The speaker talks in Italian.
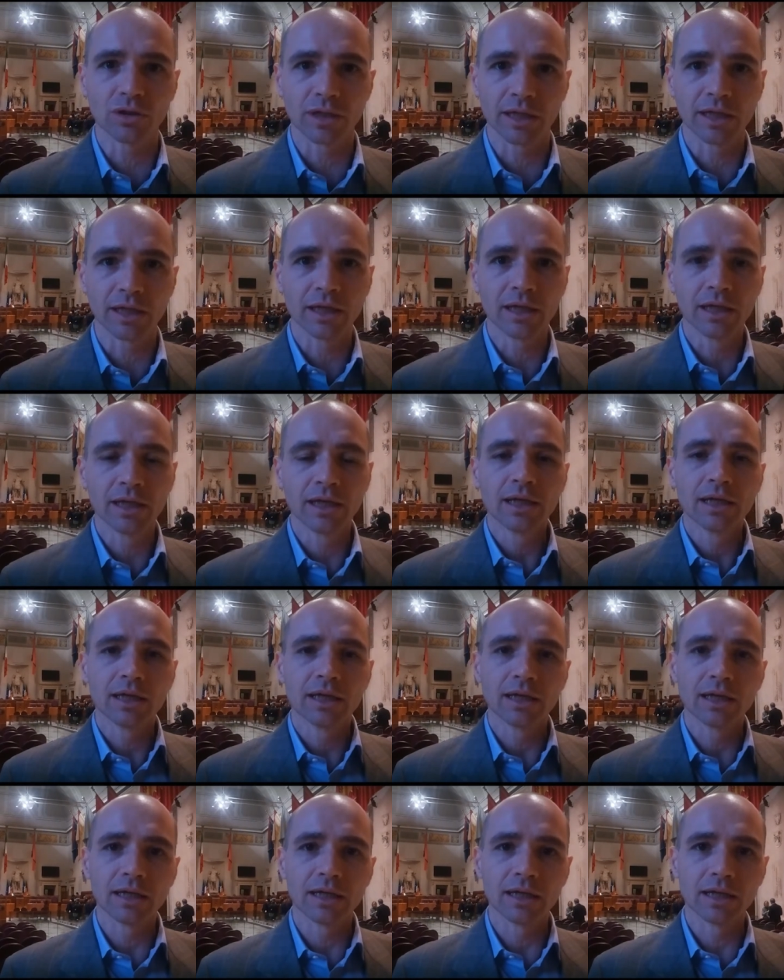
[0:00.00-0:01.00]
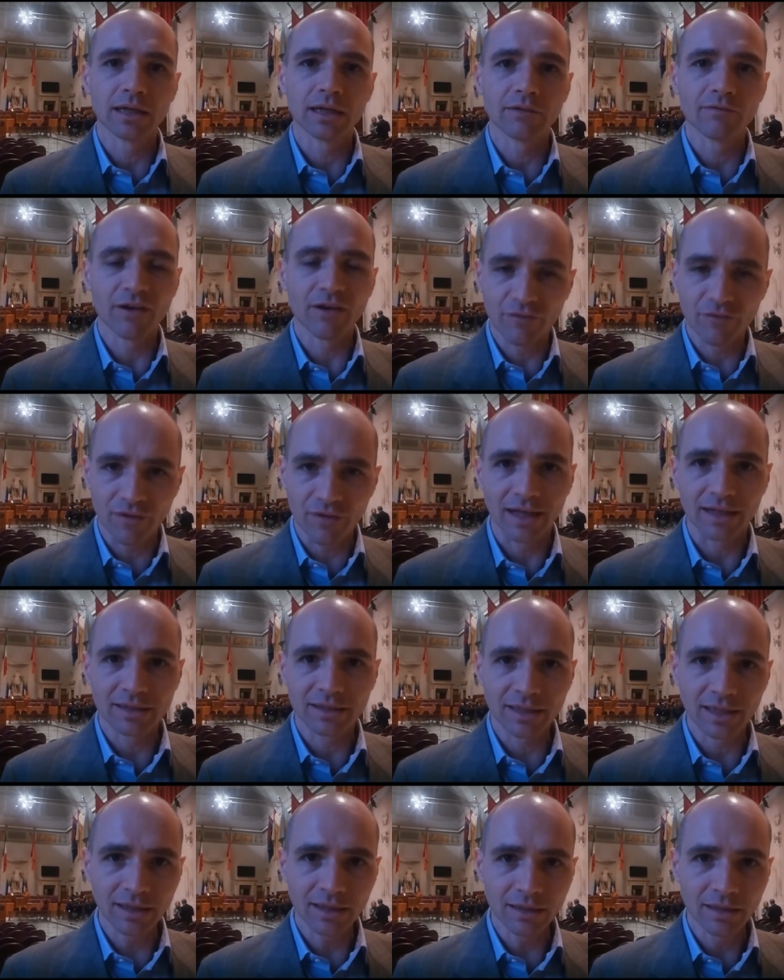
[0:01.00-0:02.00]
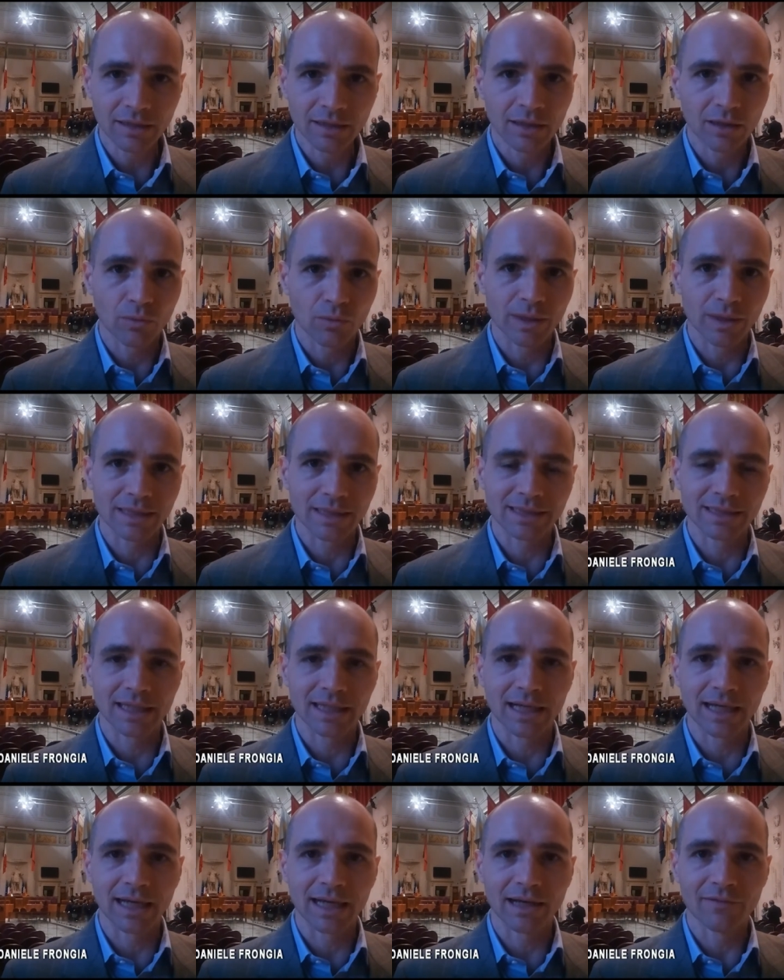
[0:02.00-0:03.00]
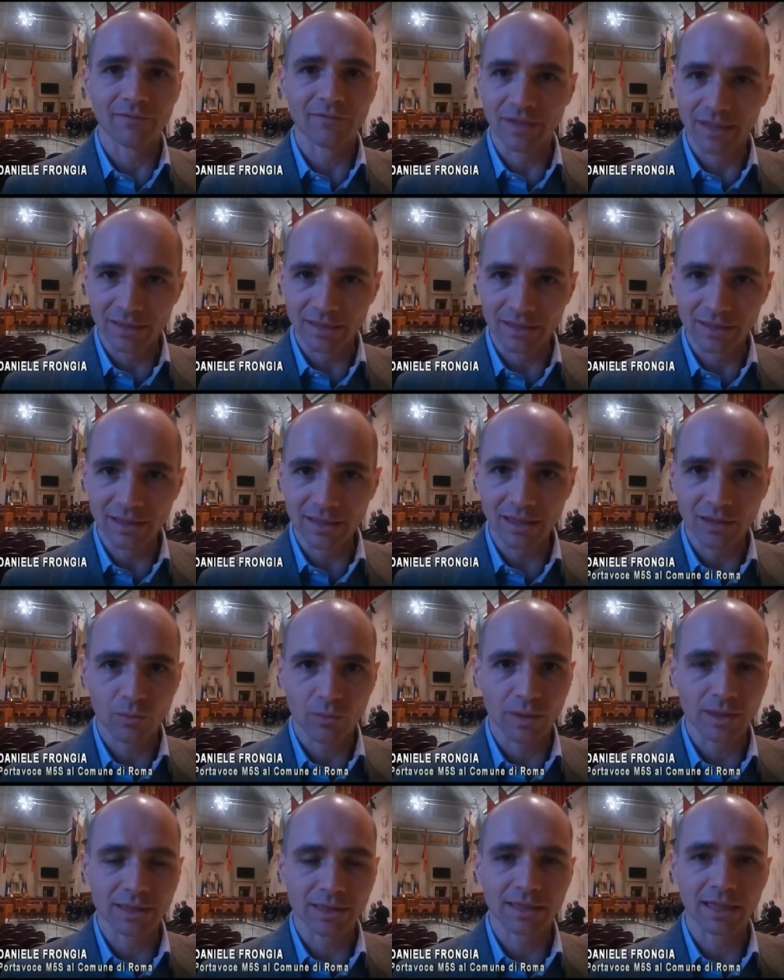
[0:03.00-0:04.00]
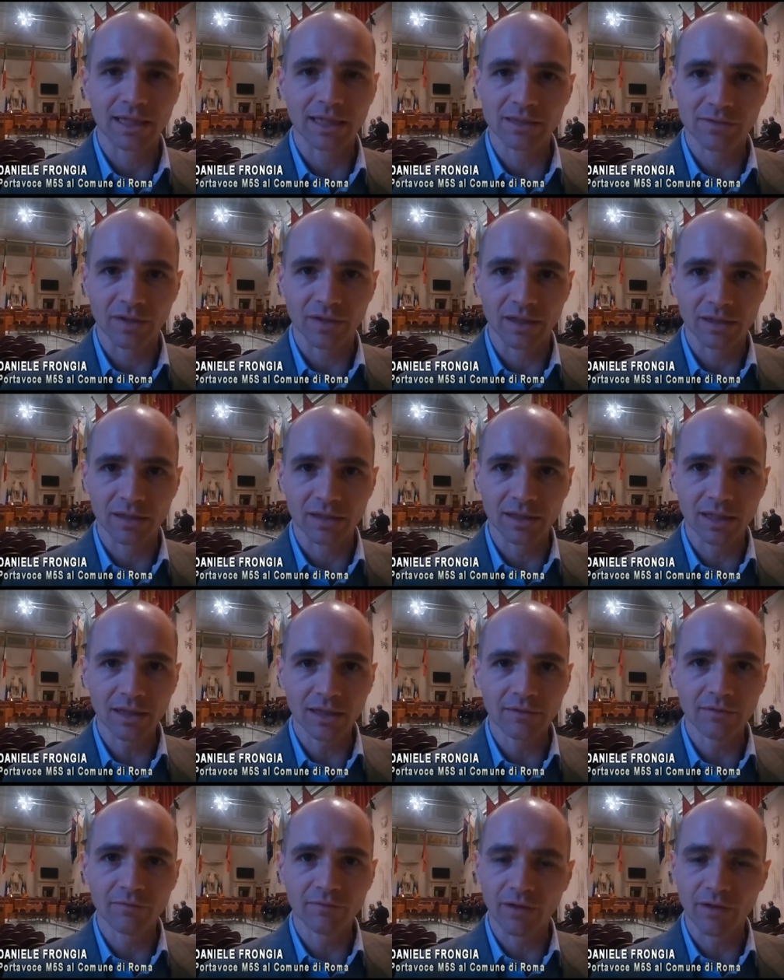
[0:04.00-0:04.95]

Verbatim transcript: che eh, va fatta questa vendita, questa svendita,